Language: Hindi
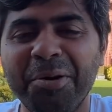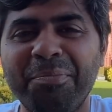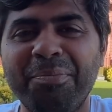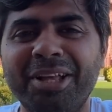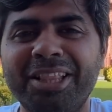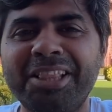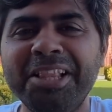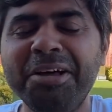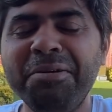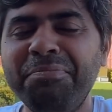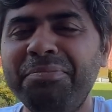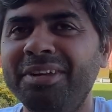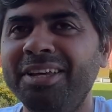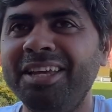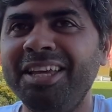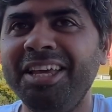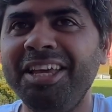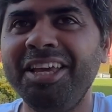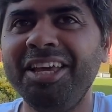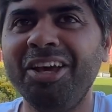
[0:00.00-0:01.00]
मतलब
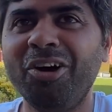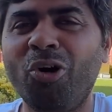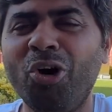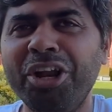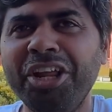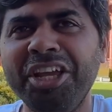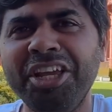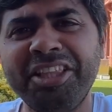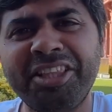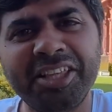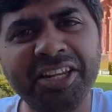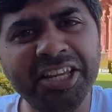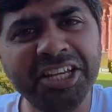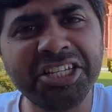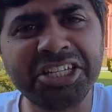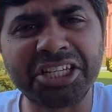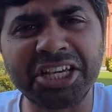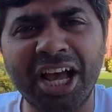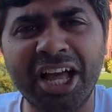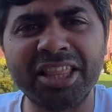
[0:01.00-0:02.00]
और इतनी
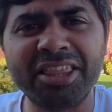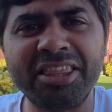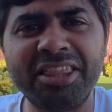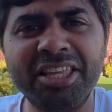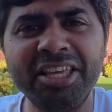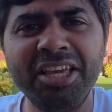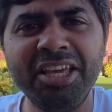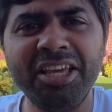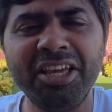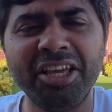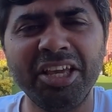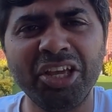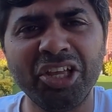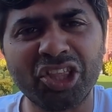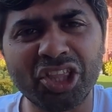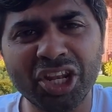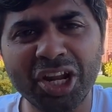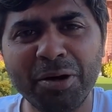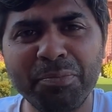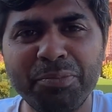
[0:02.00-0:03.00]
शांति
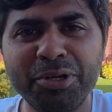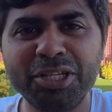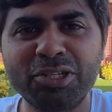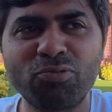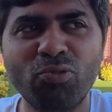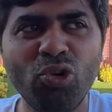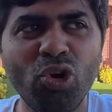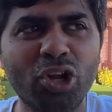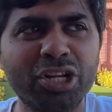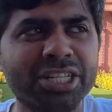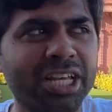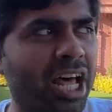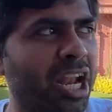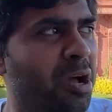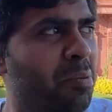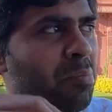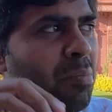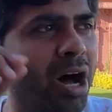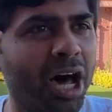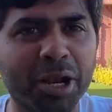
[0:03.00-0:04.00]
इतना पीसफुल और
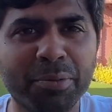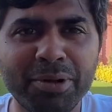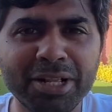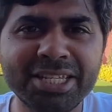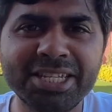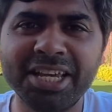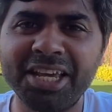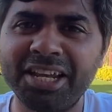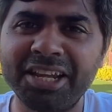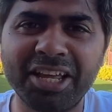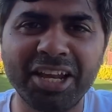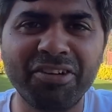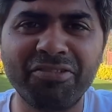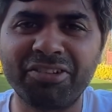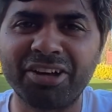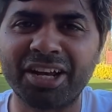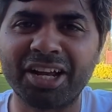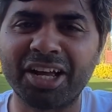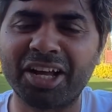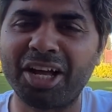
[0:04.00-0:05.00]
सारा मार्बल से एनग्रेव
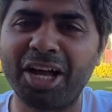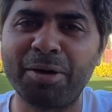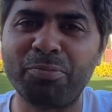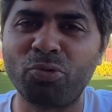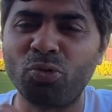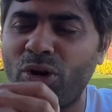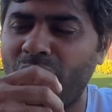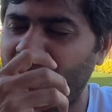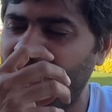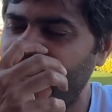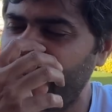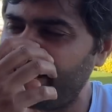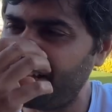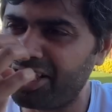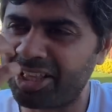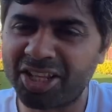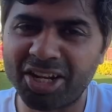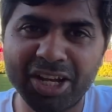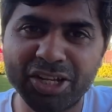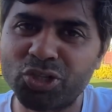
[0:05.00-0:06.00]
कर रखा है पूरा
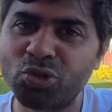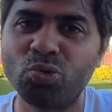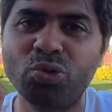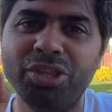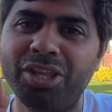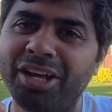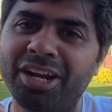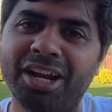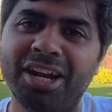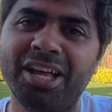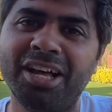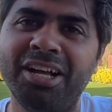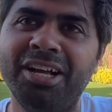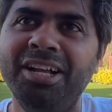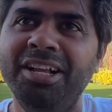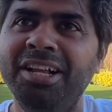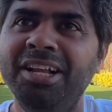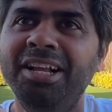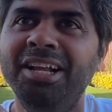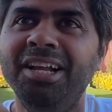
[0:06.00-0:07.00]
इतना सुंदर है ना
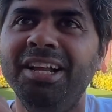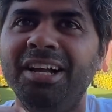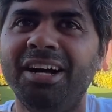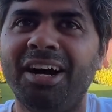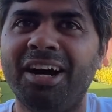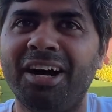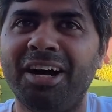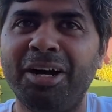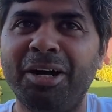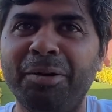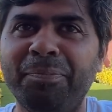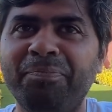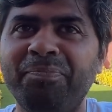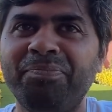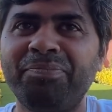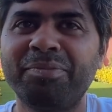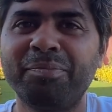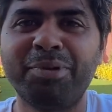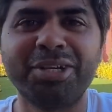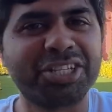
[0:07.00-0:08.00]
आ,
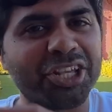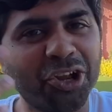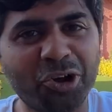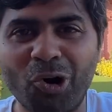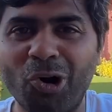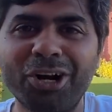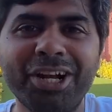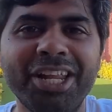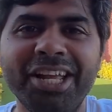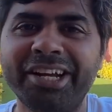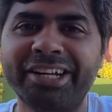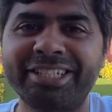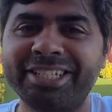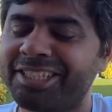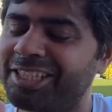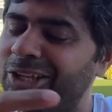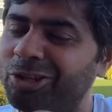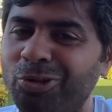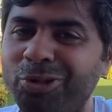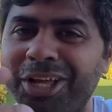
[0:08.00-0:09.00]
बस रिकॉर्ड नहीं कर
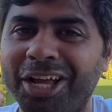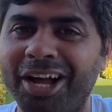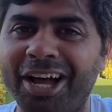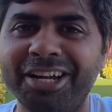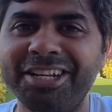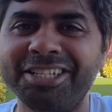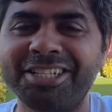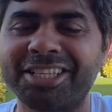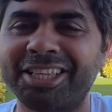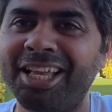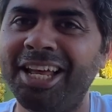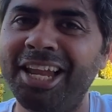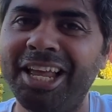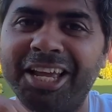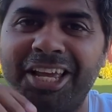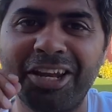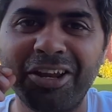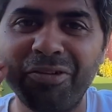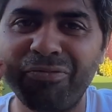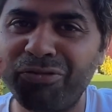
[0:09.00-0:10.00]
सकता तो दिखा नहीं सकता
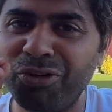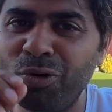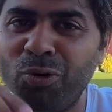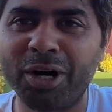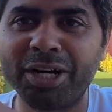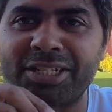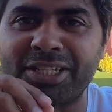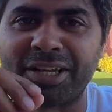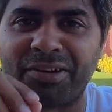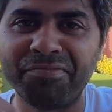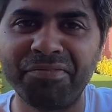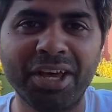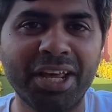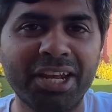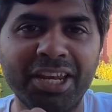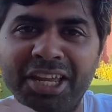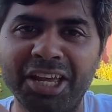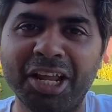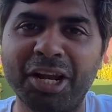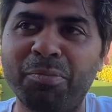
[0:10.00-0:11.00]
लेकिन इफ़ यू आर समवेयर
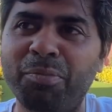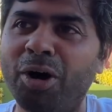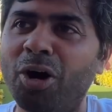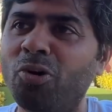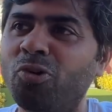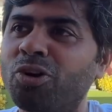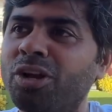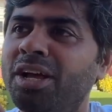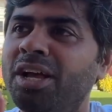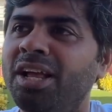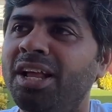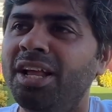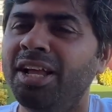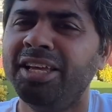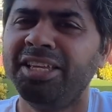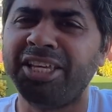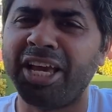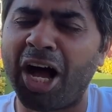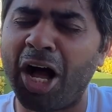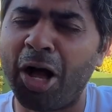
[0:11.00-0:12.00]
नियर अबाउट
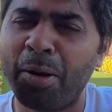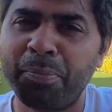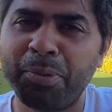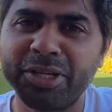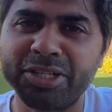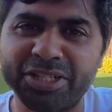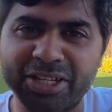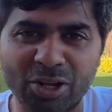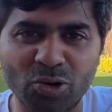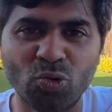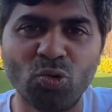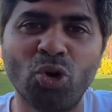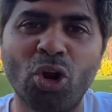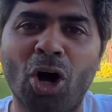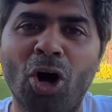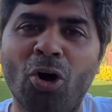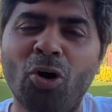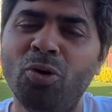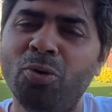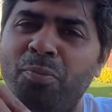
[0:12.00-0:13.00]
यहाँ पे ज़रूर
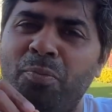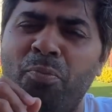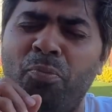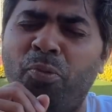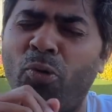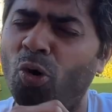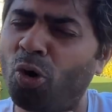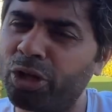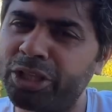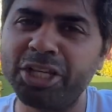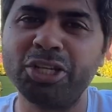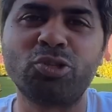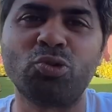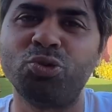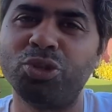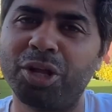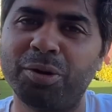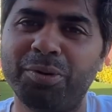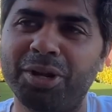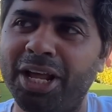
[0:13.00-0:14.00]
आओ बहुत ही
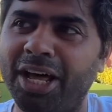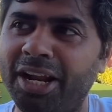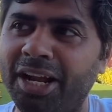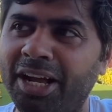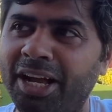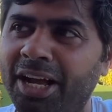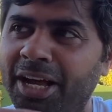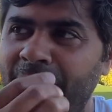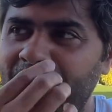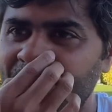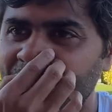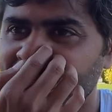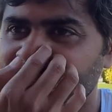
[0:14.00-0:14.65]
सुंदर बना रखा है